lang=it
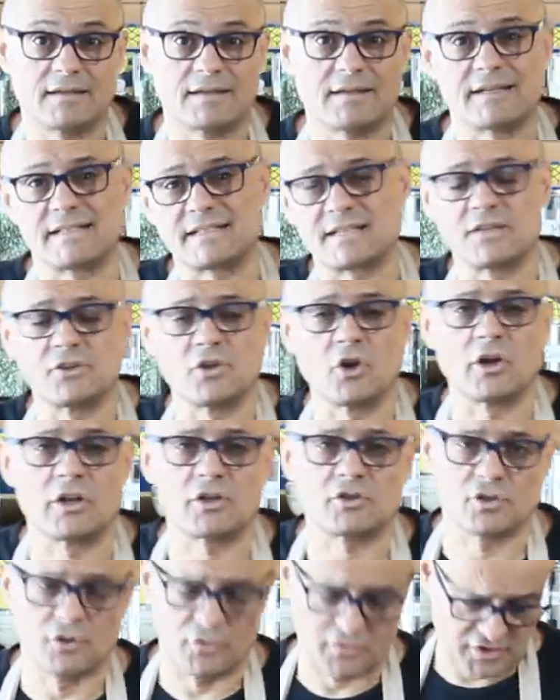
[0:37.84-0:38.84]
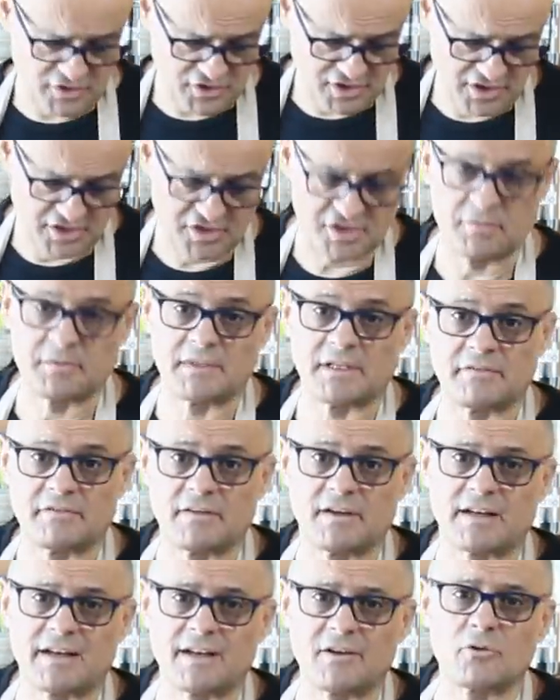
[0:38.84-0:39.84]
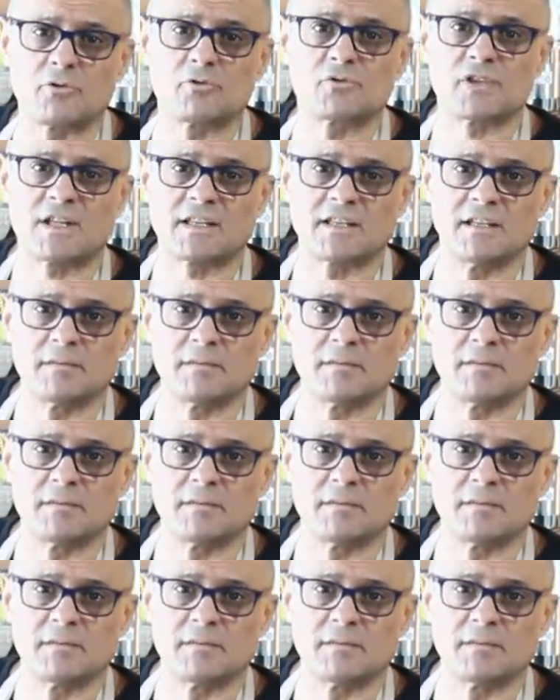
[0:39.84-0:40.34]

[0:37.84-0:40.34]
Castagnole sono facilissime da fare, non usate